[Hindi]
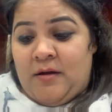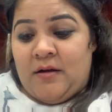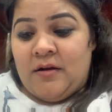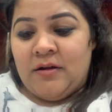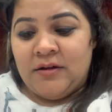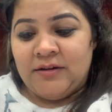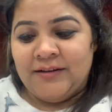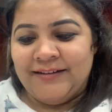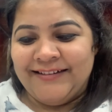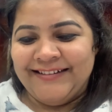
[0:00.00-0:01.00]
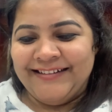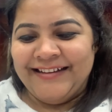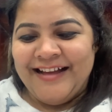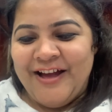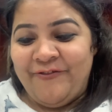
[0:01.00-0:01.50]

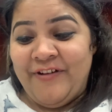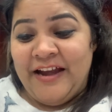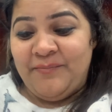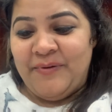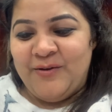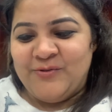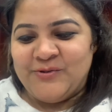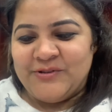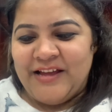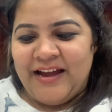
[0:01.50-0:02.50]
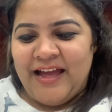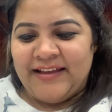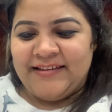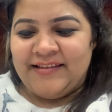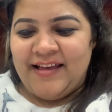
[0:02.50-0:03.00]
वेट भी लूज़ हो जाएगा
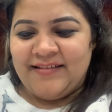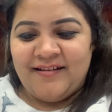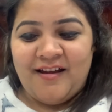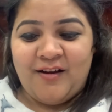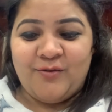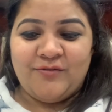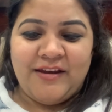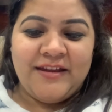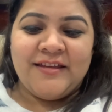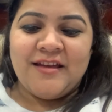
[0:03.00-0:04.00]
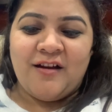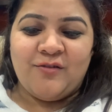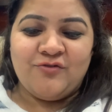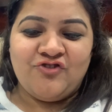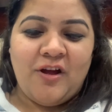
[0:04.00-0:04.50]
एक्सरसाइज करा करो रनिंग किया
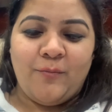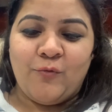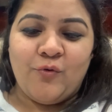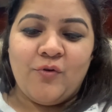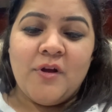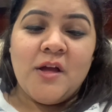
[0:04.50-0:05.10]
करो शाम को